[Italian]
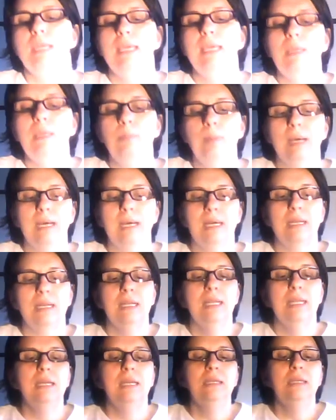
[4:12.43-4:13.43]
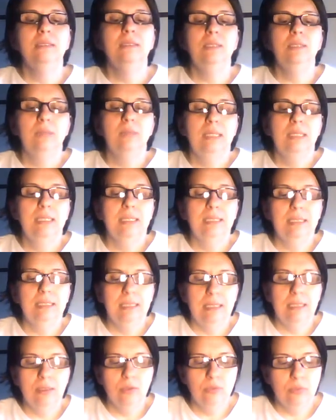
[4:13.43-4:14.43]
e parla di quella
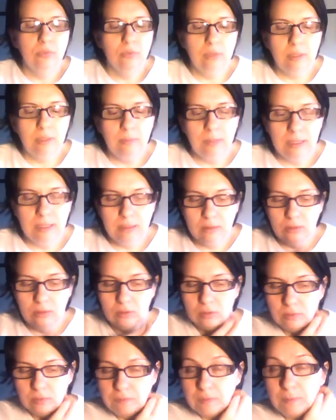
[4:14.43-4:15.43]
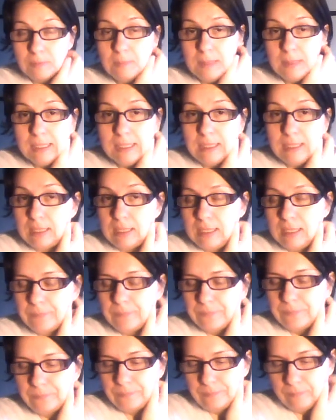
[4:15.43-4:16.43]
che è lo sfruttamento
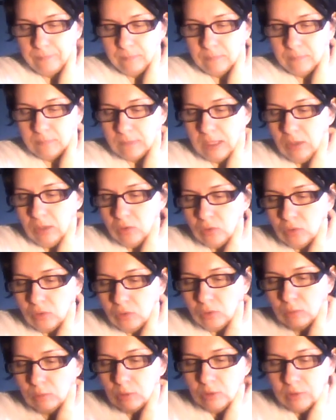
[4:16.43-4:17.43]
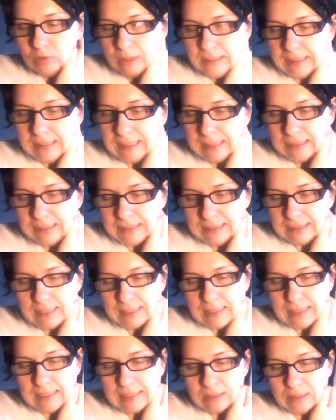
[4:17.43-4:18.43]
femminile. Mm, io sono molto
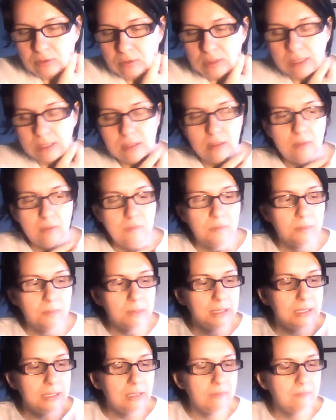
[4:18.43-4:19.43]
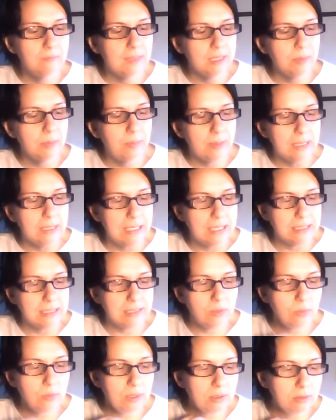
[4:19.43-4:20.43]
attenta alla condizione femminile in vari
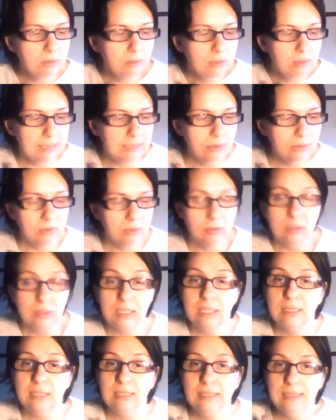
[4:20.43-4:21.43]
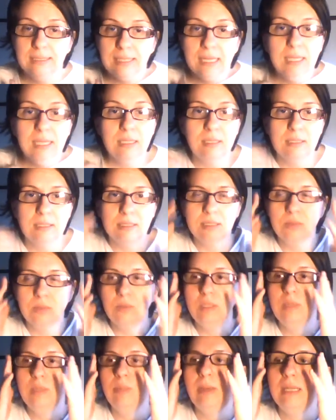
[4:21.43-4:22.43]
paesi, quindi l'ho letto con grande interesse.
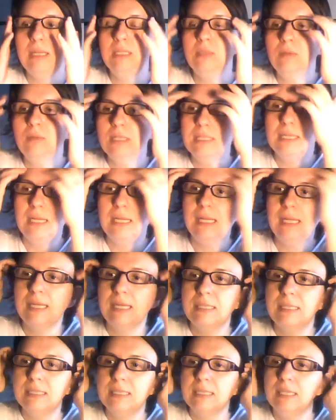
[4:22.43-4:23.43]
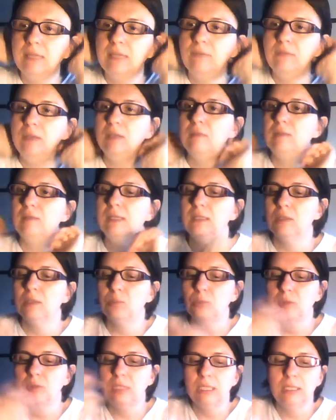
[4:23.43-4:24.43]
Quindi parla di questa ragazza che viene fatta
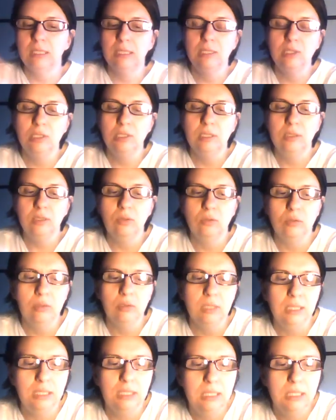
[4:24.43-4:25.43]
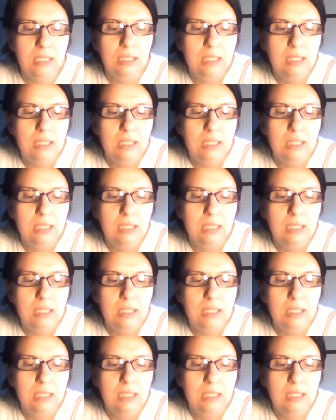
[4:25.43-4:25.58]
sposare dai genitori